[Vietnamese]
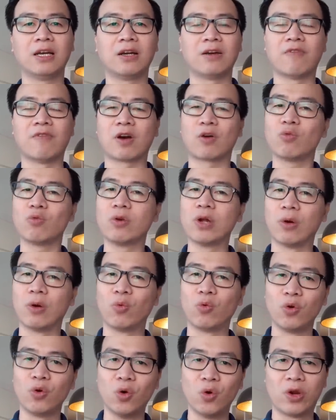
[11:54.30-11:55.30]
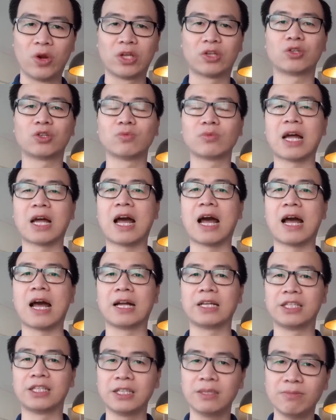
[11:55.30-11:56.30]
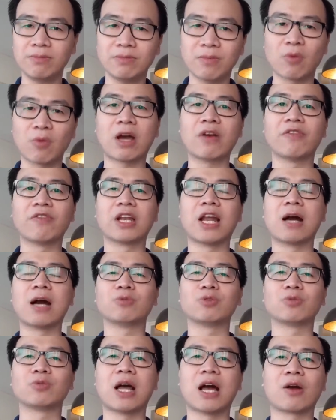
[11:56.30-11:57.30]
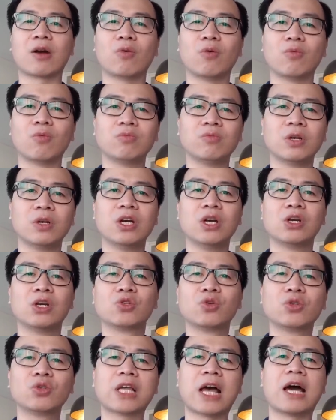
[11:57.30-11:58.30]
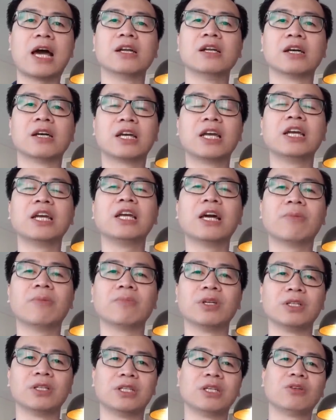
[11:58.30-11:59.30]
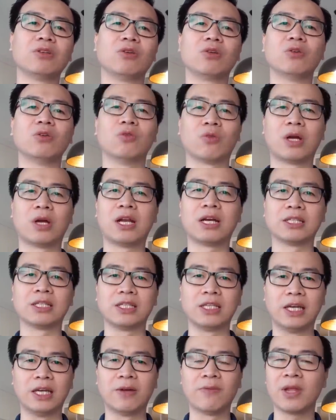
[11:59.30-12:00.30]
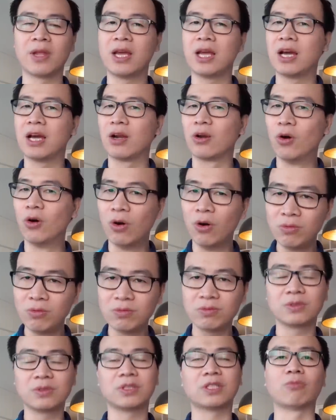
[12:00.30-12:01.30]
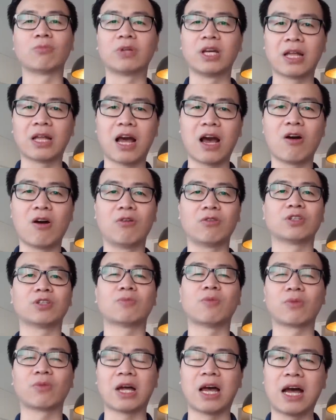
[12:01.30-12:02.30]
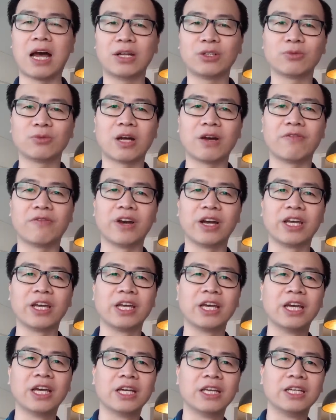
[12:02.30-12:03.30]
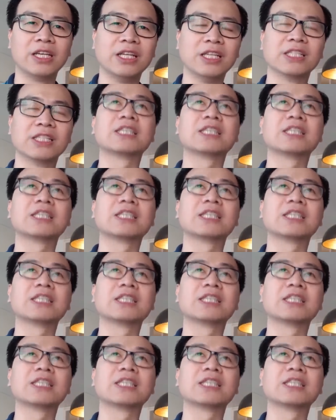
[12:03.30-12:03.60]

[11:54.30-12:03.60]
và cũng đều đủ để cho chúng ta chính bóng đá Việt Nam chúng ta cũng rút ra được kinh nghiệm từ chính đối thủ đấy là gì đúng trong thể thao trong bóng đá chúng ta phải nhìn